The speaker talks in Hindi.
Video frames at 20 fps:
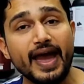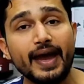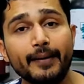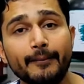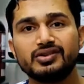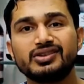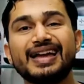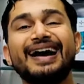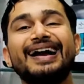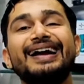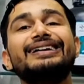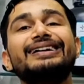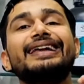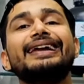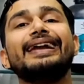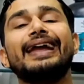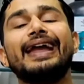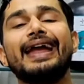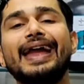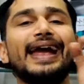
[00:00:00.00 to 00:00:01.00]
है
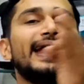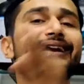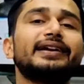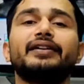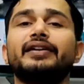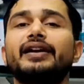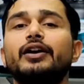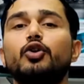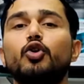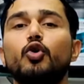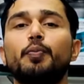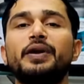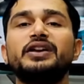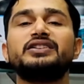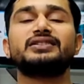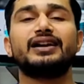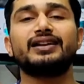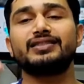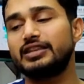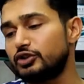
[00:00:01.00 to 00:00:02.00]
थर्टी एट हंड्रेड
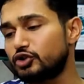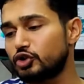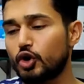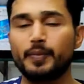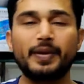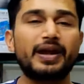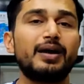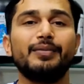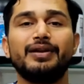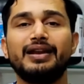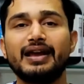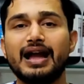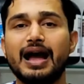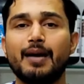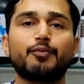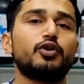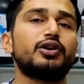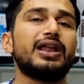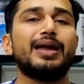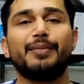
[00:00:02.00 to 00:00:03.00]
रुपीज अड़तीस रुपए का
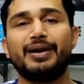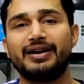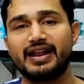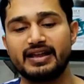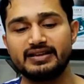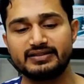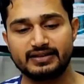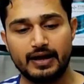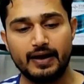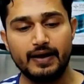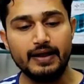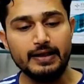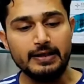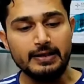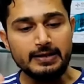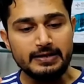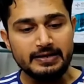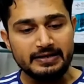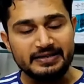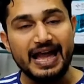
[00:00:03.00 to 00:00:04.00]
मिलेगा आपको डायमेटाइज का
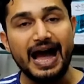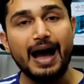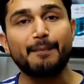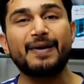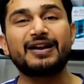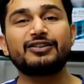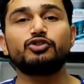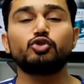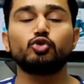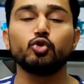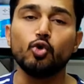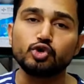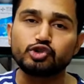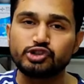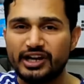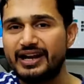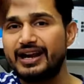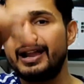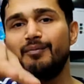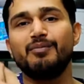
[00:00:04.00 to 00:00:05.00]
यहां पर
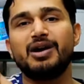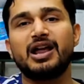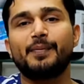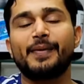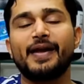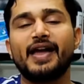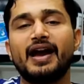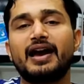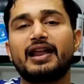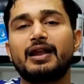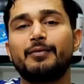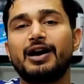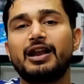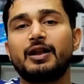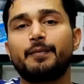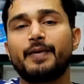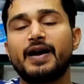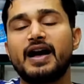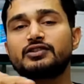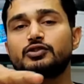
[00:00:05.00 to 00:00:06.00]
दूसरे नंबर पे अगर
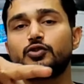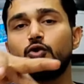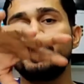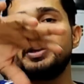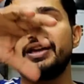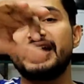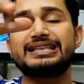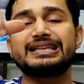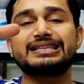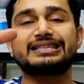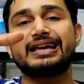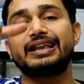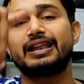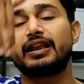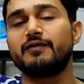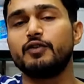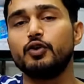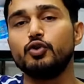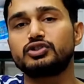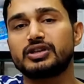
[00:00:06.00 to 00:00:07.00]
हमारे पास कोई है
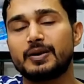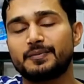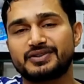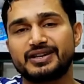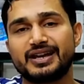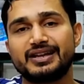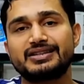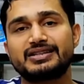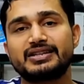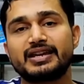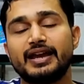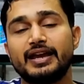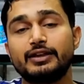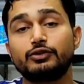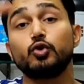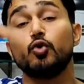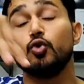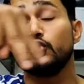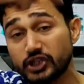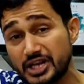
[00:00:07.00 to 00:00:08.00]
जिसके रिव्यू सबसे अच्छे
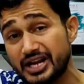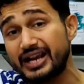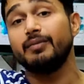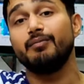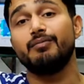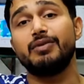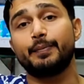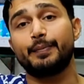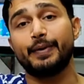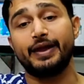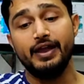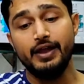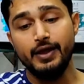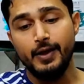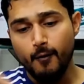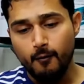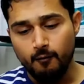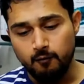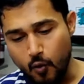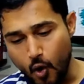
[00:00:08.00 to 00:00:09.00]
हैं दूसरे नंबर पे
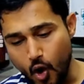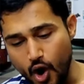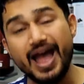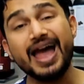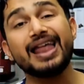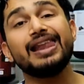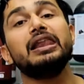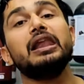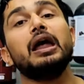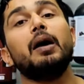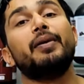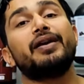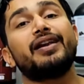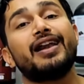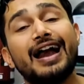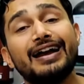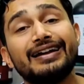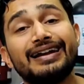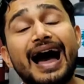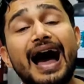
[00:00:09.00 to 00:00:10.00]
वो है
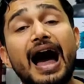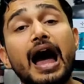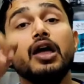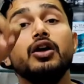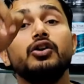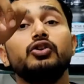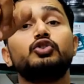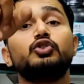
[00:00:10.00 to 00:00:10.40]
लबराडा